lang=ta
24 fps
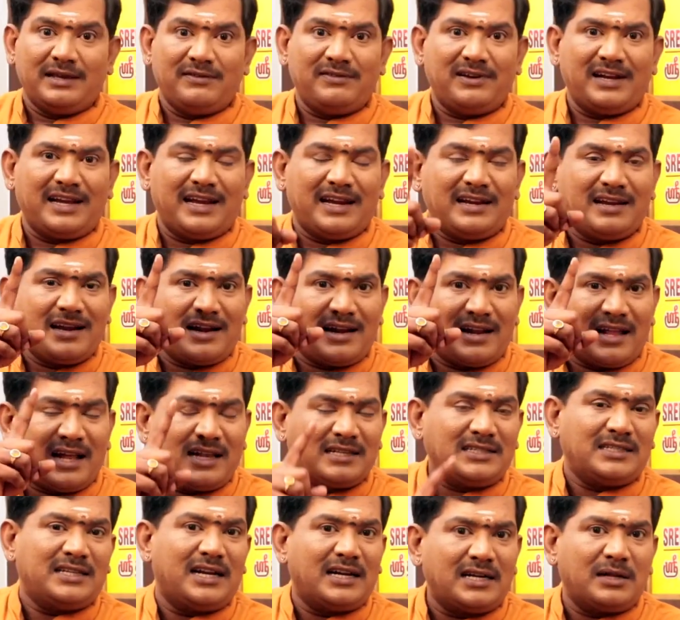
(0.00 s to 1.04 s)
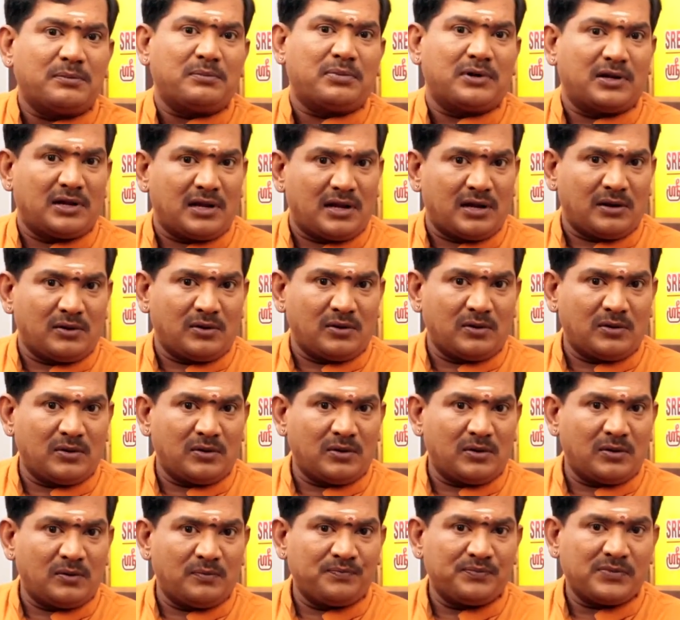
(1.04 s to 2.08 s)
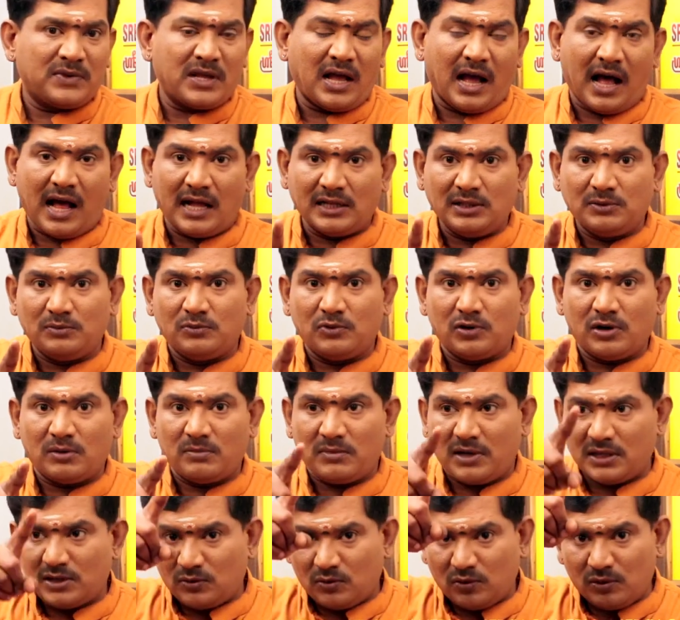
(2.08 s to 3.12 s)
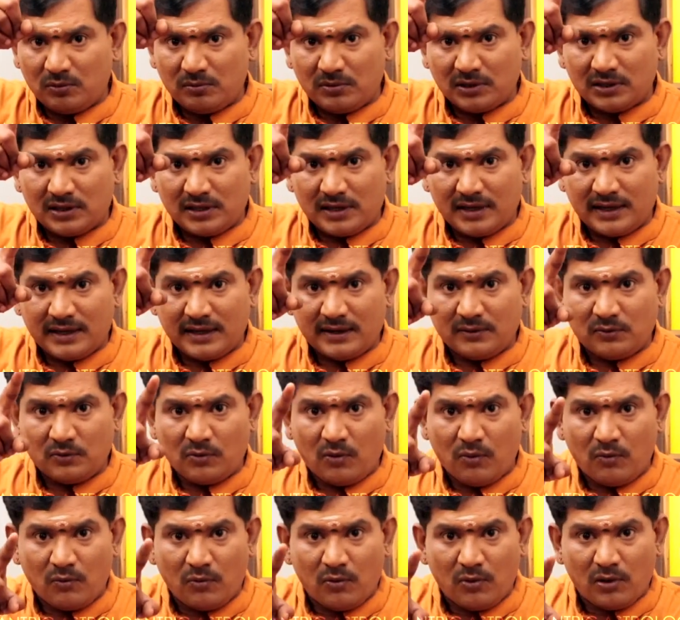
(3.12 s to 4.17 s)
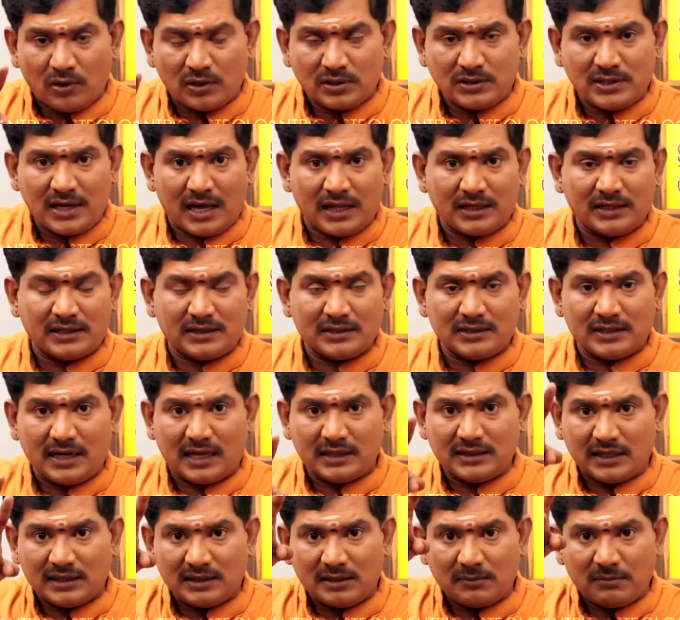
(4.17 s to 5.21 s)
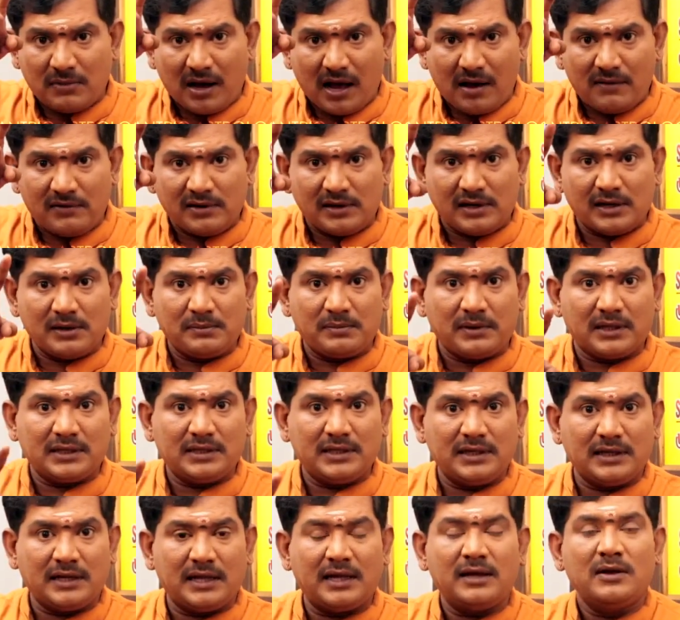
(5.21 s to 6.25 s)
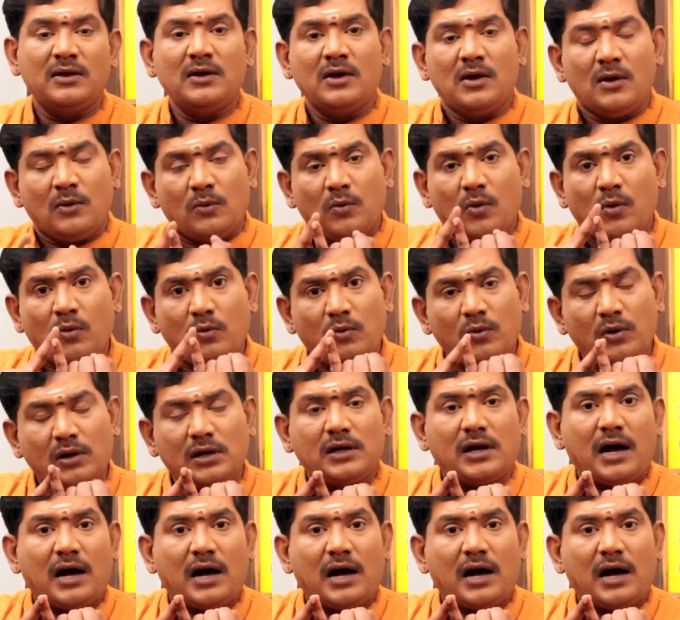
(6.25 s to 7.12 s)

இவங்க என்னெல்லாம் சேட்டை பண்ணாங்களோ அது மூலமாக அந்த குடும்பத்தில் ஒவ்வொரு ஜாதகத்தில் அந்தந்த பாவங்கள் பார்த்திங்கன்னா ஒவ்வொரு